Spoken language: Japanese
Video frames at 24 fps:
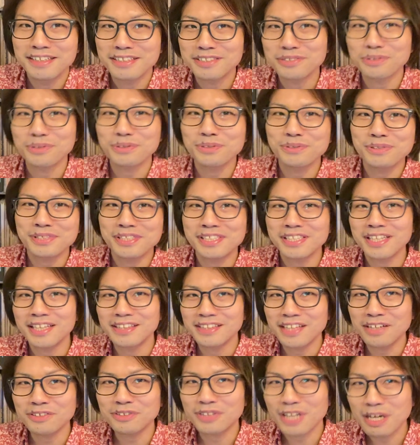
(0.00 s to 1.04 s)
そういう人間
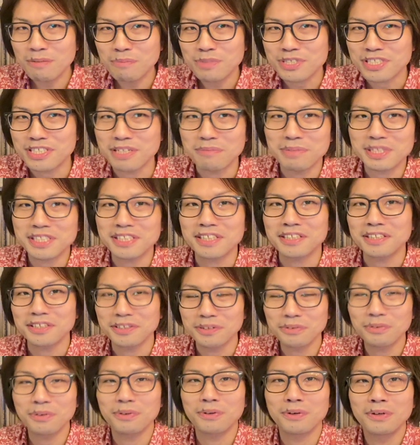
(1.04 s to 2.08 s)
になるかもしれませんけ
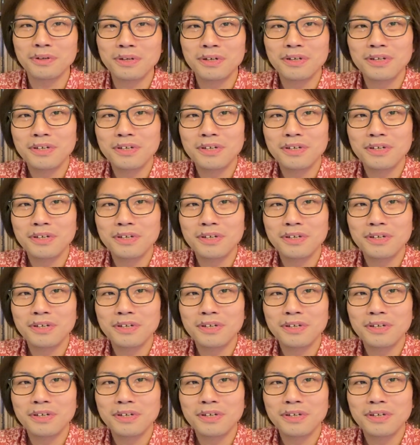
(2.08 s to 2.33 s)
ど、